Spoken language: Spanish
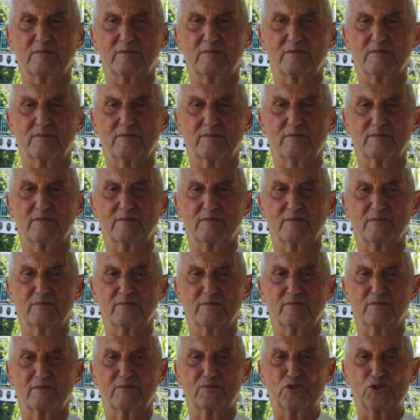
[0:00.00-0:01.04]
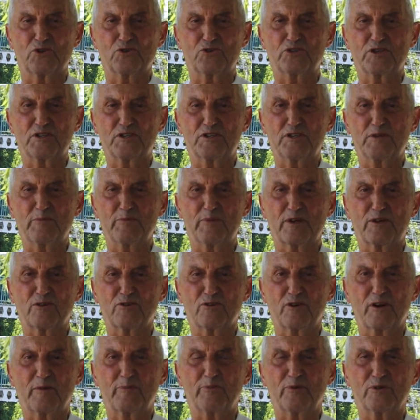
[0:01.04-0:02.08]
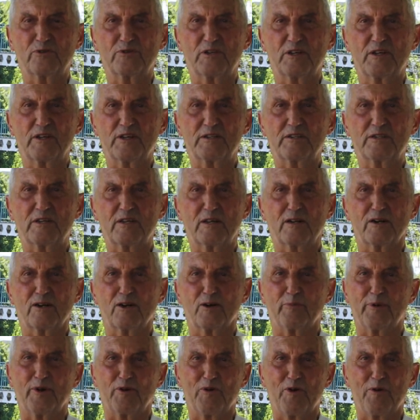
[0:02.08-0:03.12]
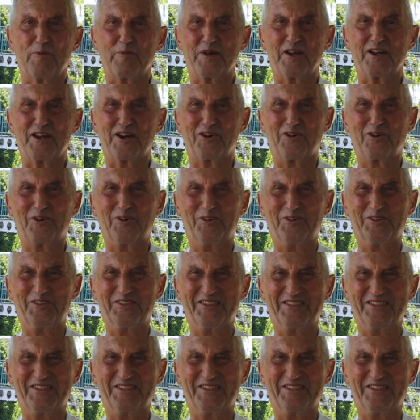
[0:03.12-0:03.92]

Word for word: mm, no sé si me corresponde decirlo, pero es mi hijo,